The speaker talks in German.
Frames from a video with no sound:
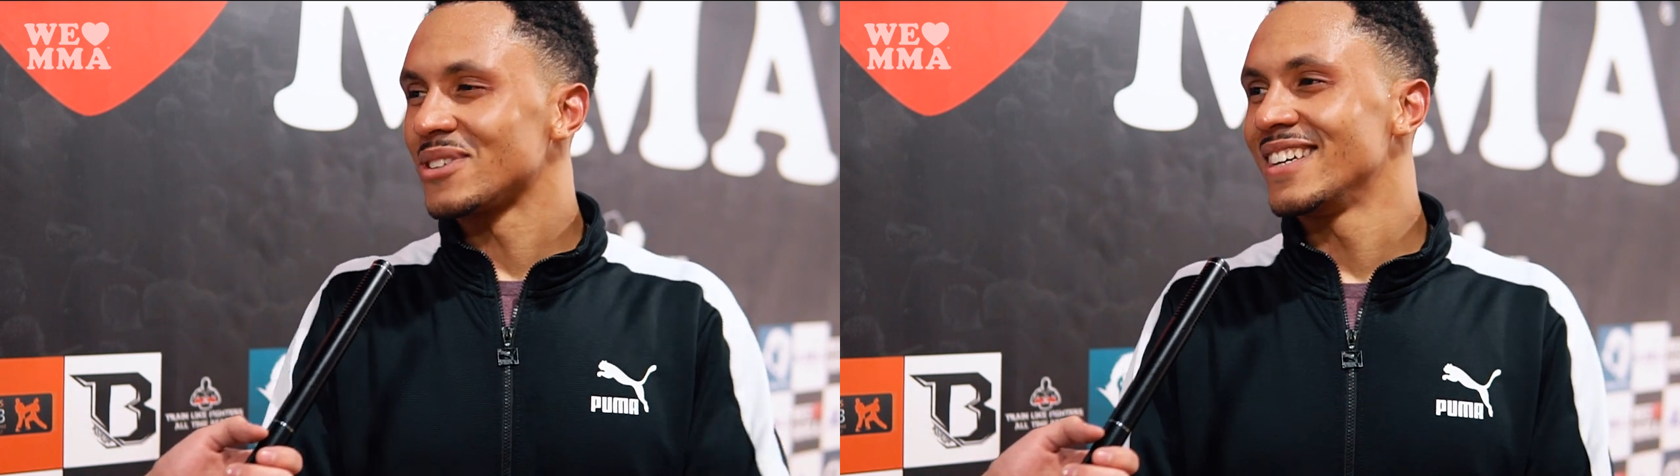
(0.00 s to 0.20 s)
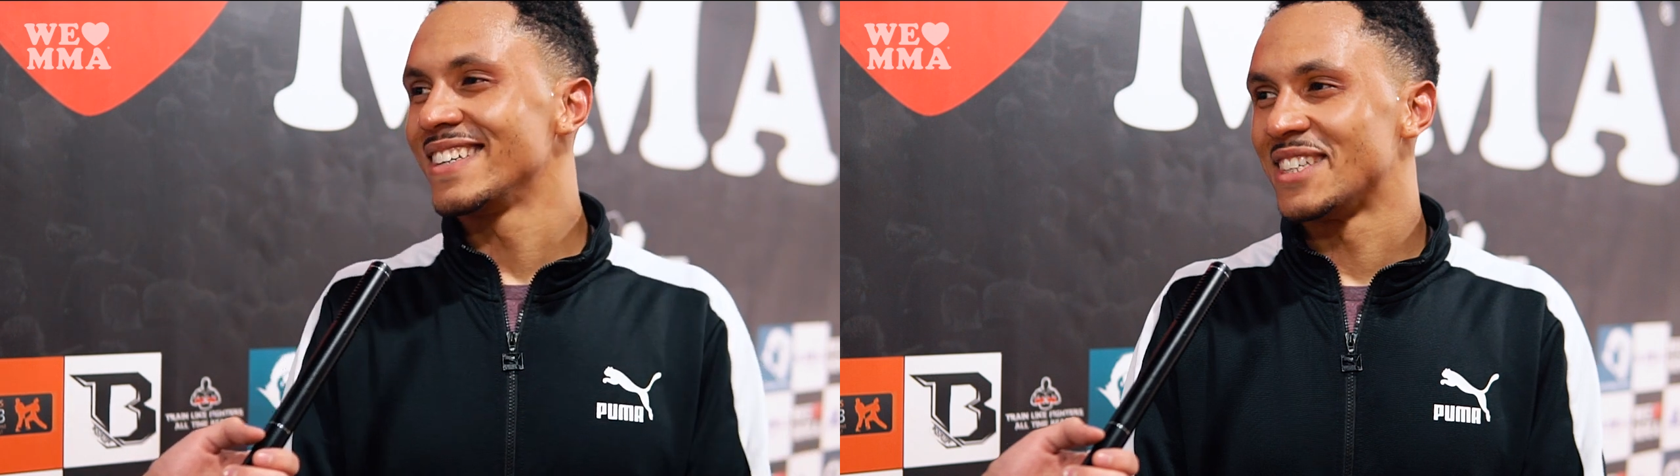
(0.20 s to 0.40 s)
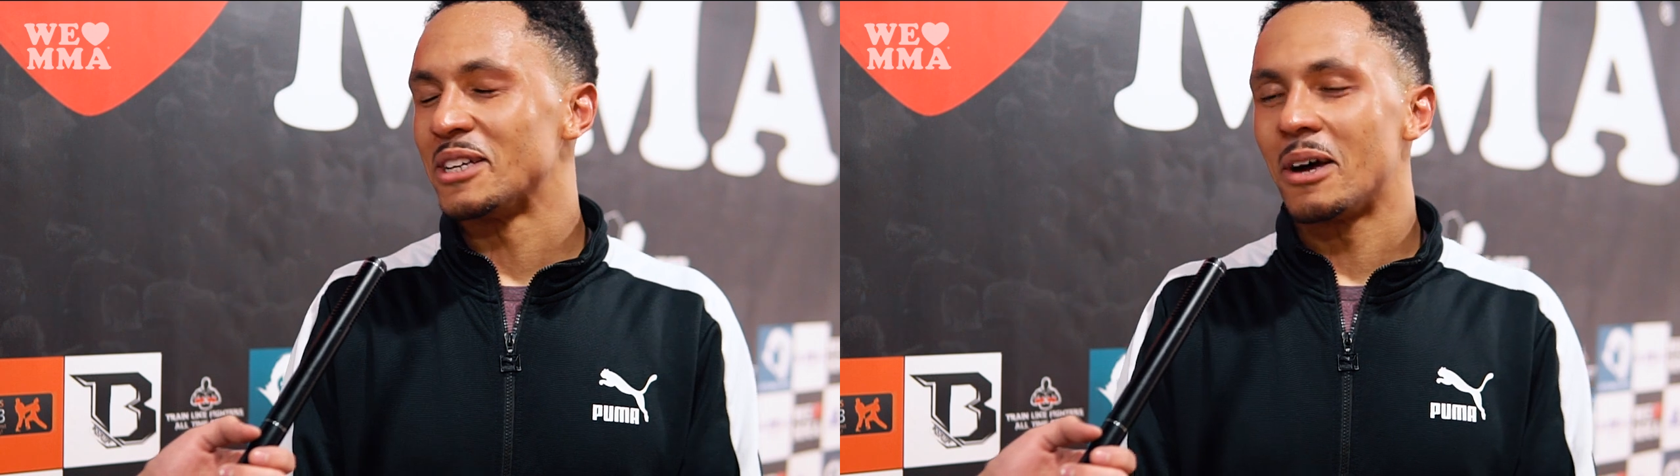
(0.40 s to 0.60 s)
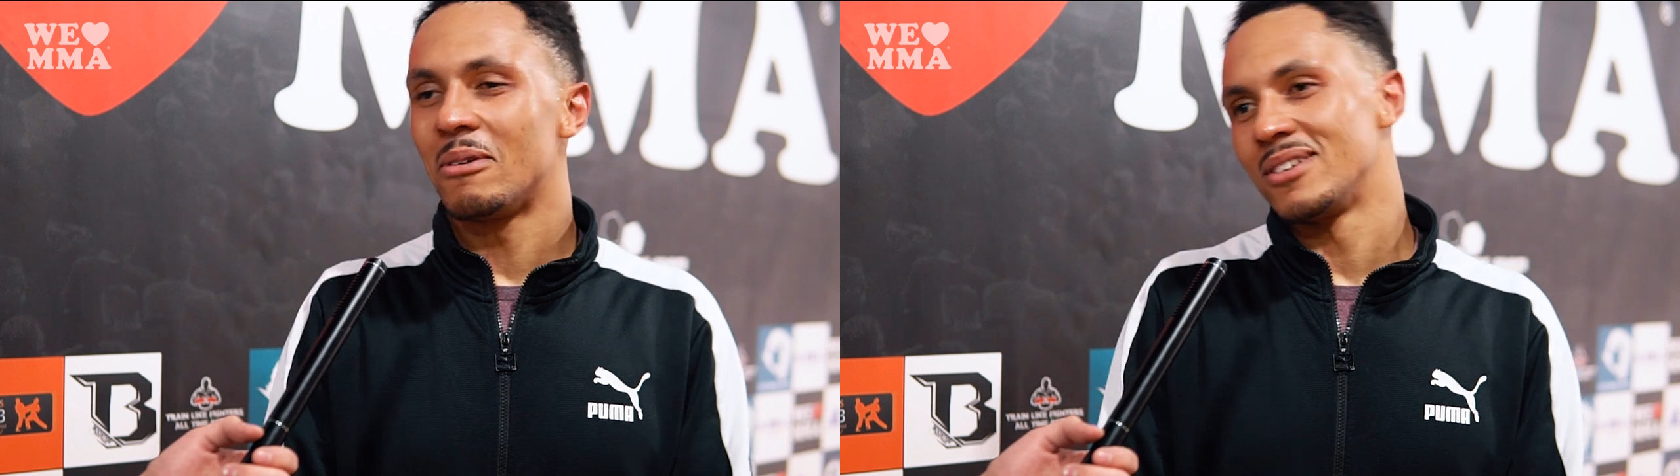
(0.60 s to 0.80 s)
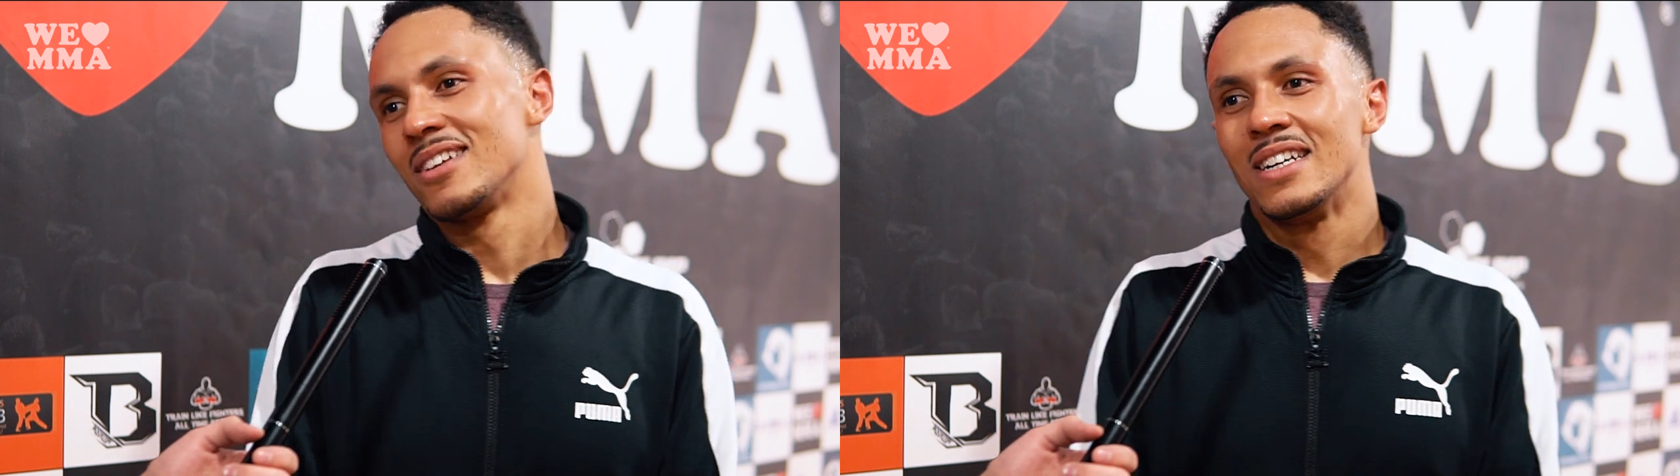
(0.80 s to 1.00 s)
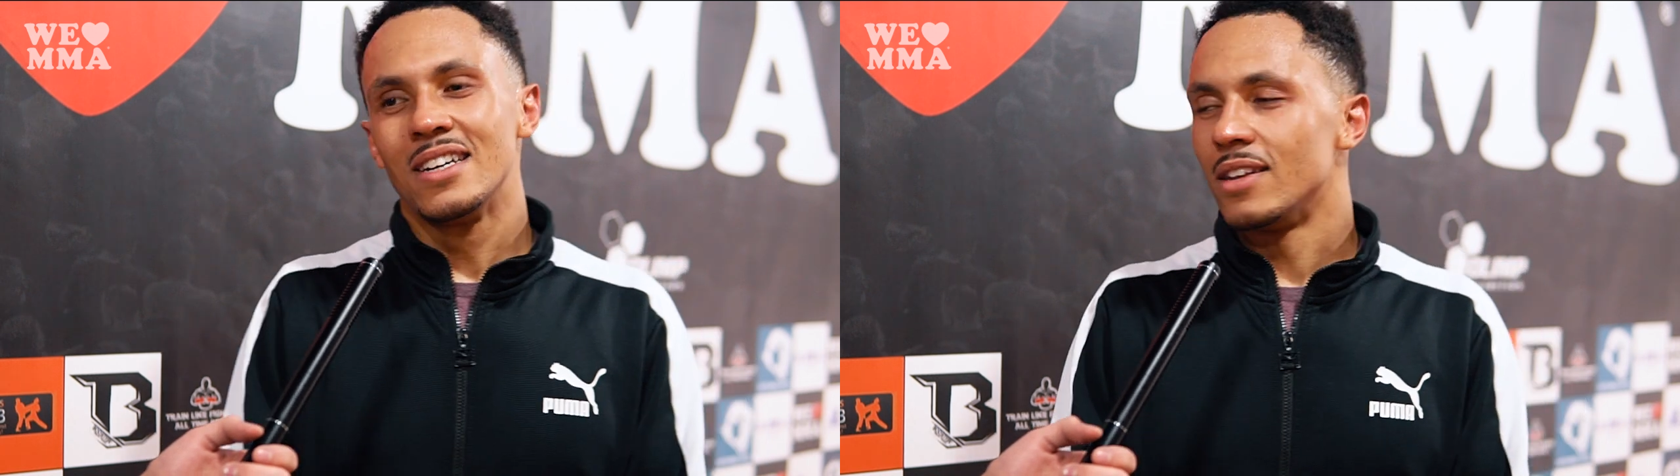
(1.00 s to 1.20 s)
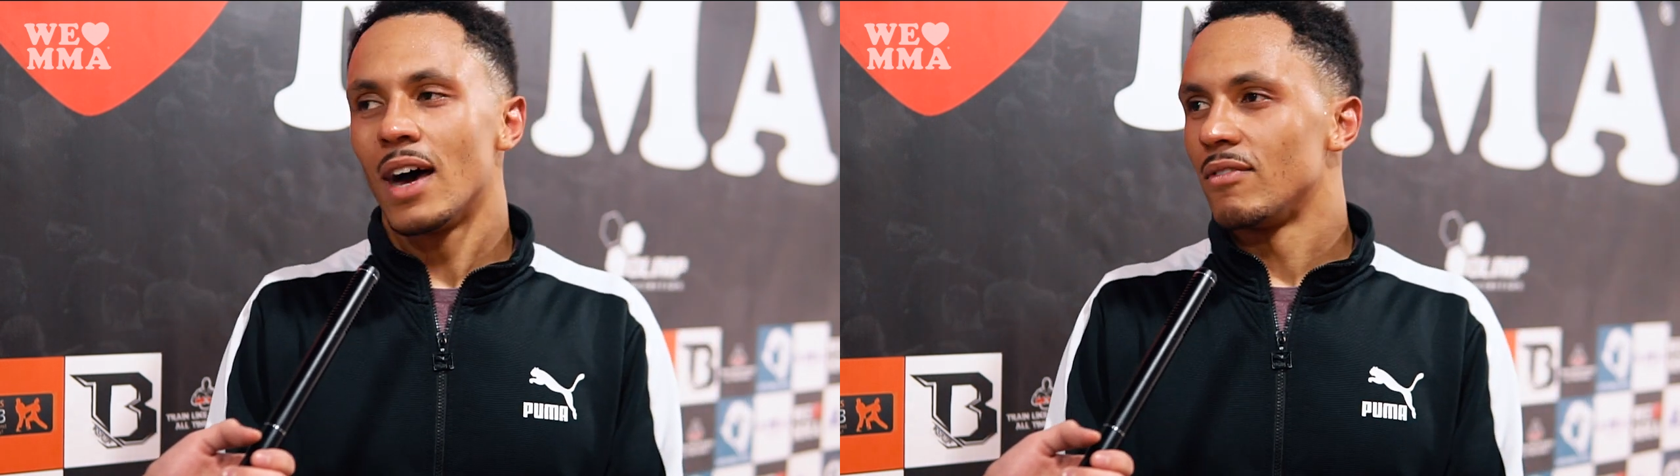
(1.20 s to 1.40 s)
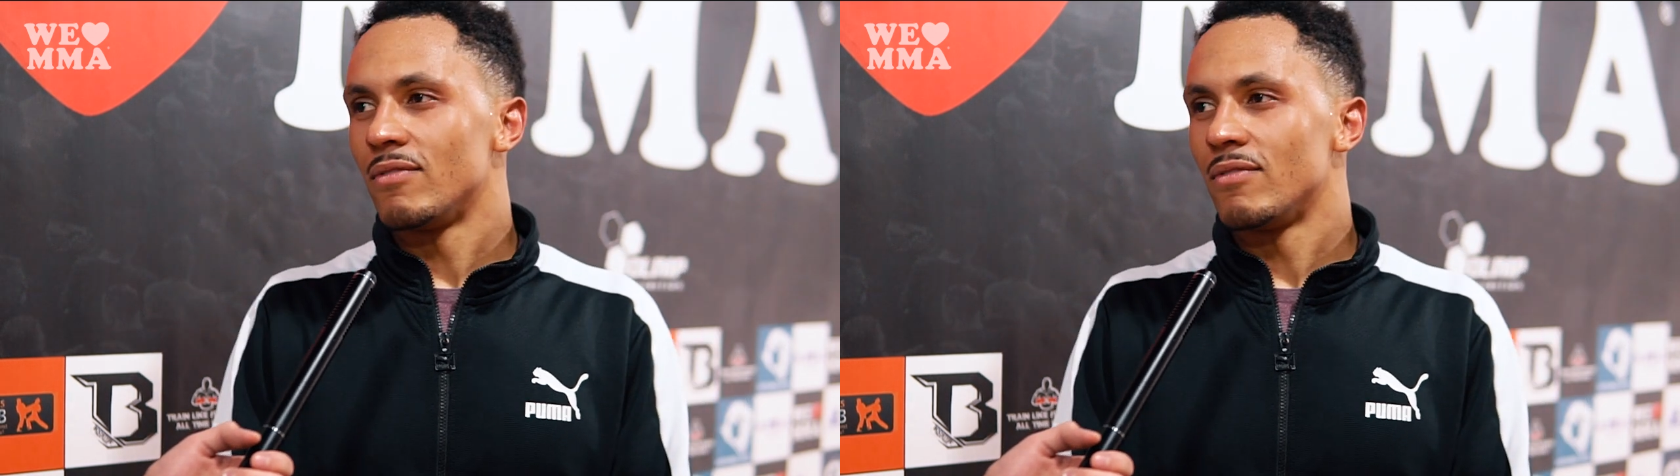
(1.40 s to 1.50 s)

ne? Aber nein,